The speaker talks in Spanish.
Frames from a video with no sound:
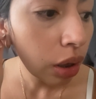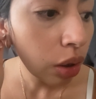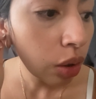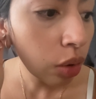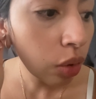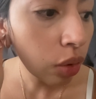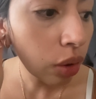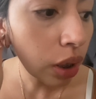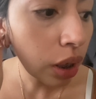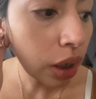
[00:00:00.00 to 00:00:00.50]

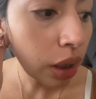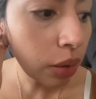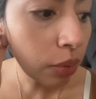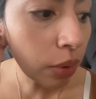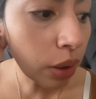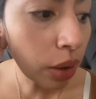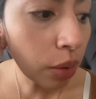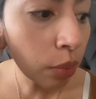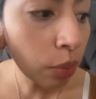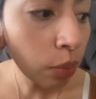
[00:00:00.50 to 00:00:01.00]
Lo de
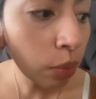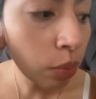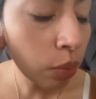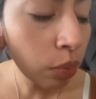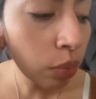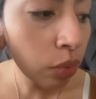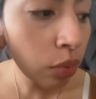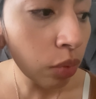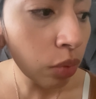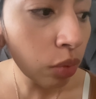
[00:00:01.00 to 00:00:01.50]

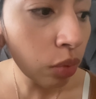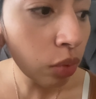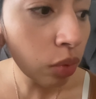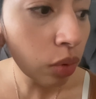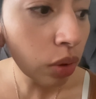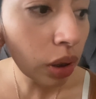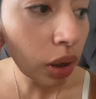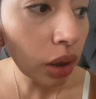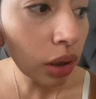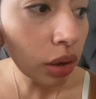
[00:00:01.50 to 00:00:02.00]

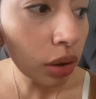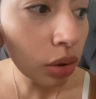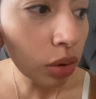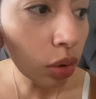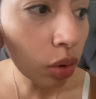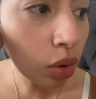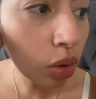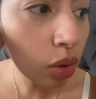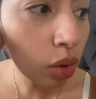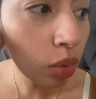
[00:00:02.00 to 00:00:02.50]
Liverpool, que
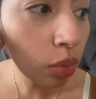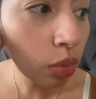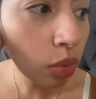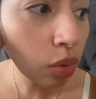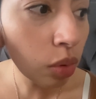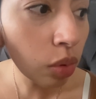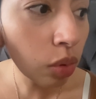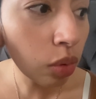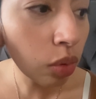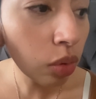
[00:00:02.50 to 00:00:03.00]
son
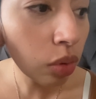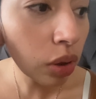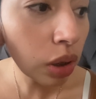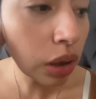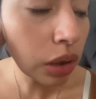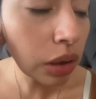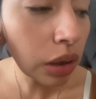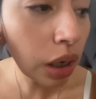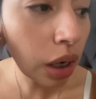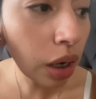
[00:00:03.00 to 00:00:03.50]
como,
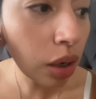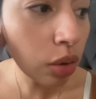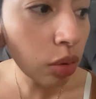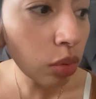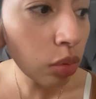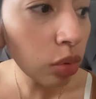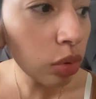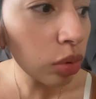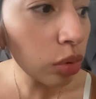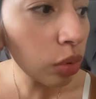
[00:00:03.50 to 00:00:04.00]
que serán
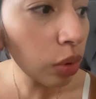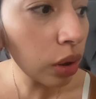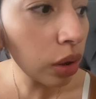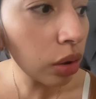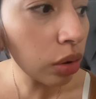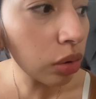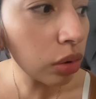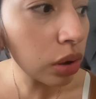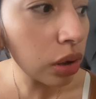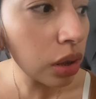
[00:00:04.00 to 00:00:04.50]
unos
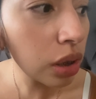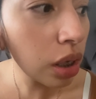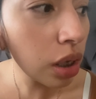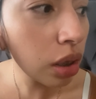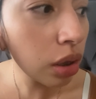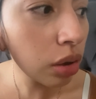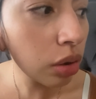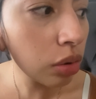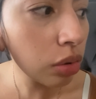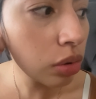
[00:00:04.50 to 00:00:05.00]

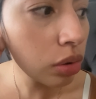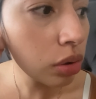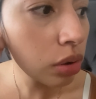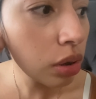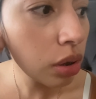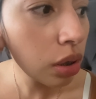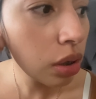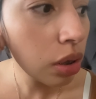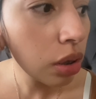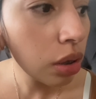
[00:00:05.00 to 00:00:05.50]
400.
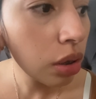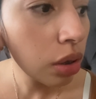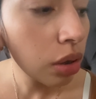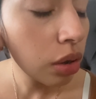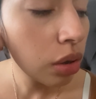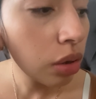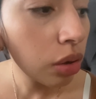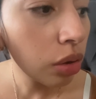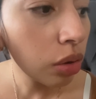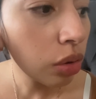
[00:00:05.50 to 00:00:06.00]

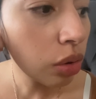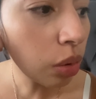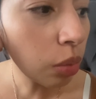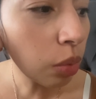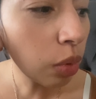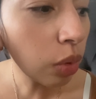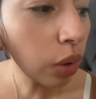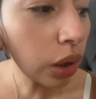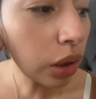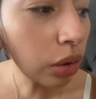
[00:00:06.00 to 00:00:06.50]

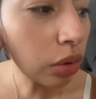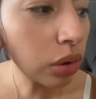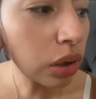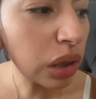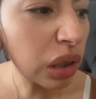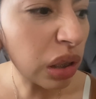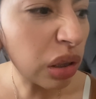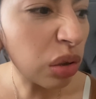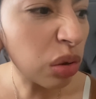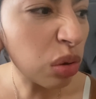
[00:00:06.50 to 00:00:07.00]
Como
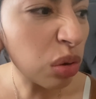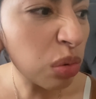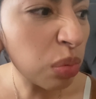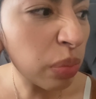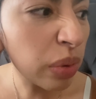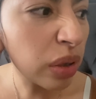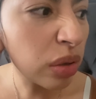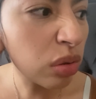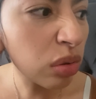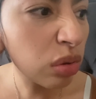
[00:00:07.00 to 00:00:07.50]
400
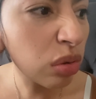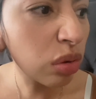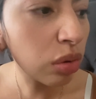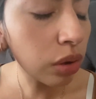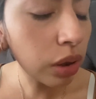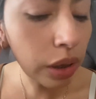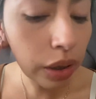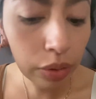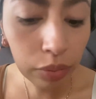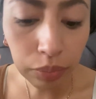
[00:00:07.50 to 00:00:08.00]
pesos, yo
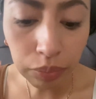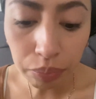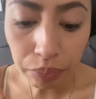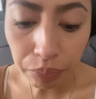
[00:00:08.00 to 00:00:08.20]
creo